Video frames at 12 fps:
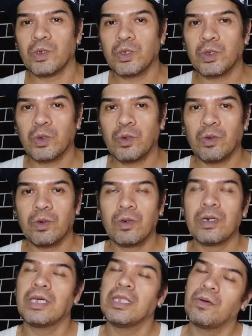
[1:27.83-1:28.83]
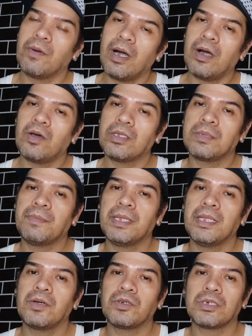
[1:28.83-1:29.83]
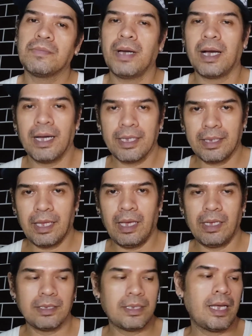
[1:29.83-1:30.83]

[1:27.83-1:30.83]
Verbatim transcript: So, ang ginawa ko, it's binili ko siya makating.